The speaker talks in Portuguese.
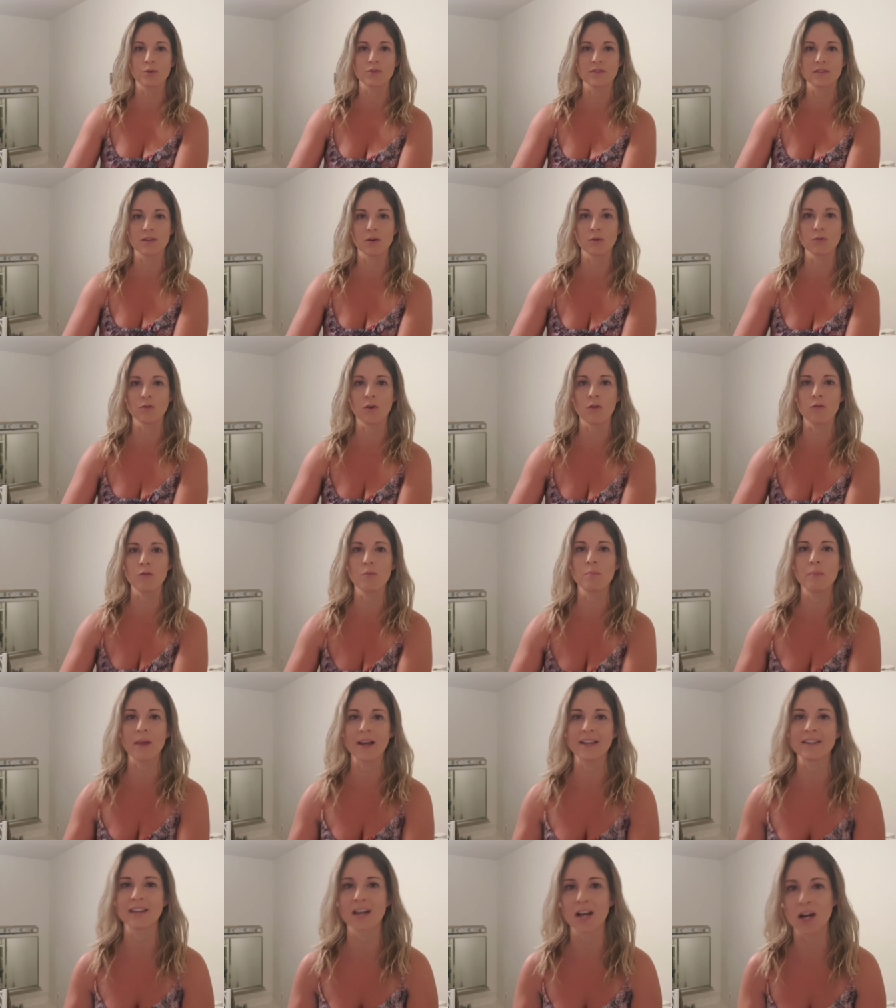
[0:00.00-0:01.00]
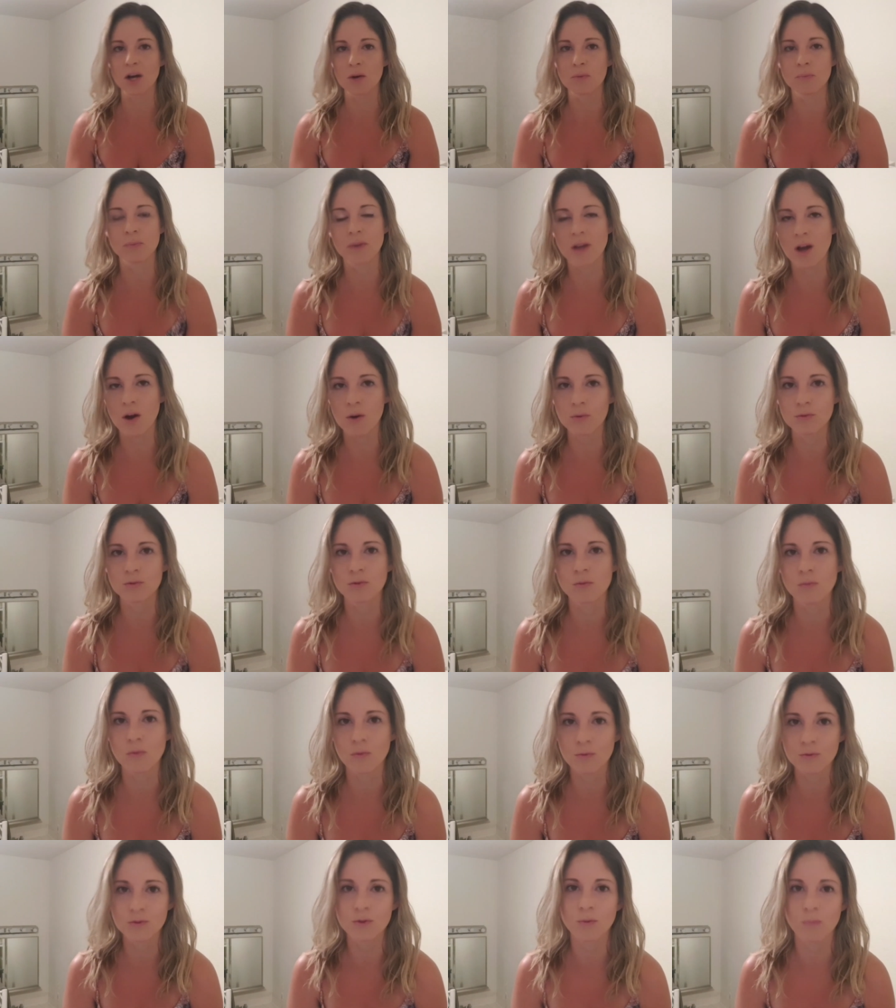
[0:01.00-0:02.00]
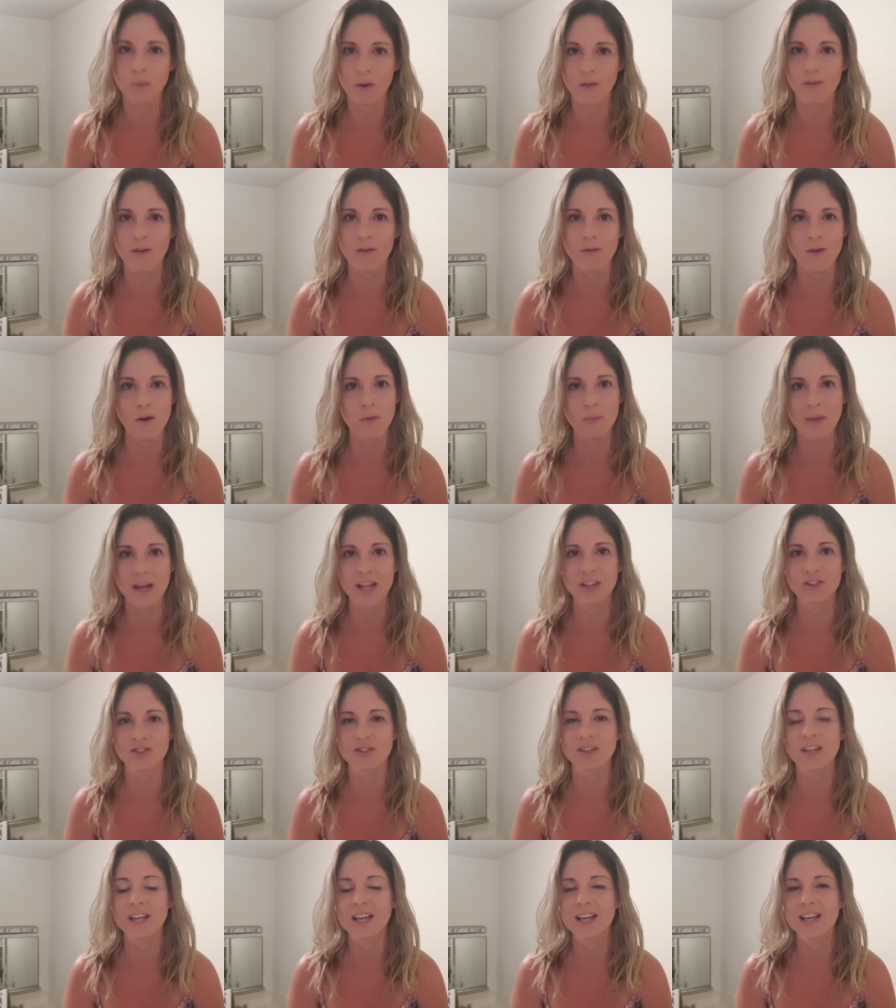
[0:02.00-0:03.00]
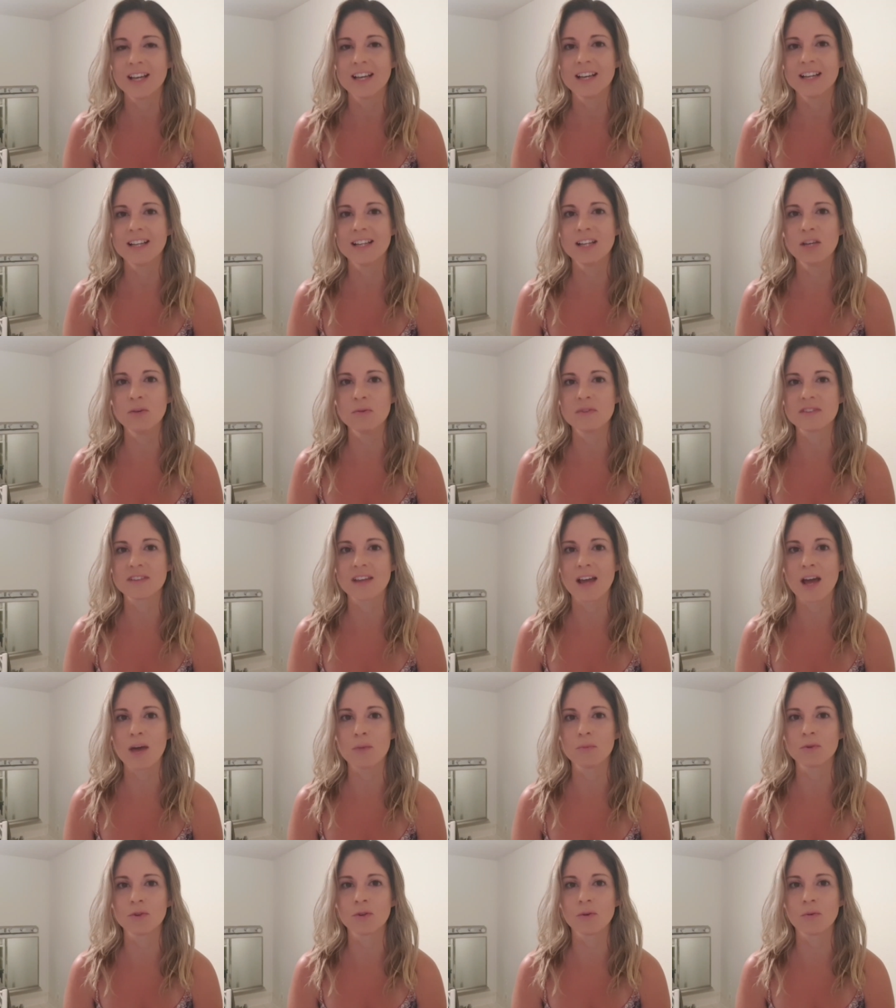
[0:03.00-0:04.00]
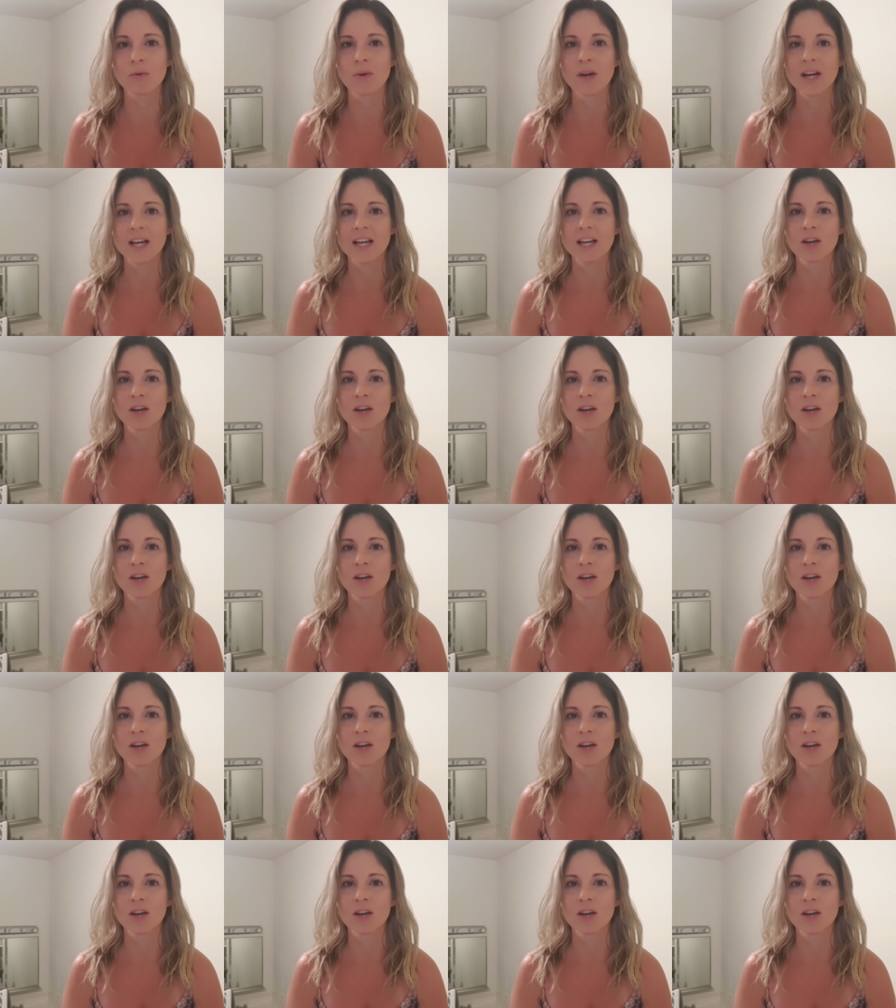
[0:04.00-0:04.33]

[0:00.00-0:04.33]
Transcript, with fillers: o seu novo pentacampeão do mundo, provavelmente, Lewis Hamilton.